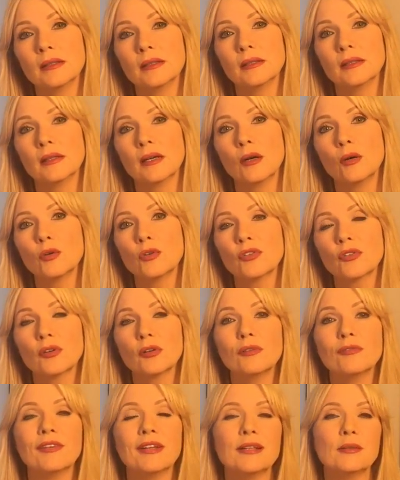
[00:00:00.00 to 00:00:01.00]
in der
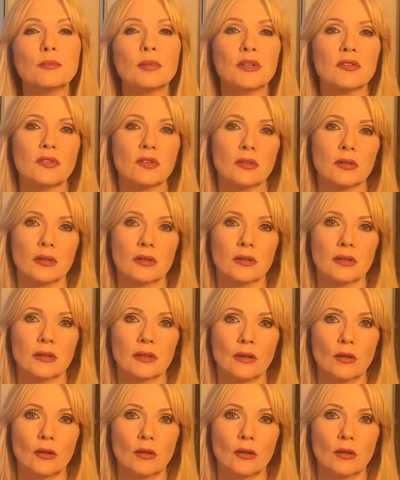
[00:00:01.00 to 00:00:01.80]
äußeren Welt passieren,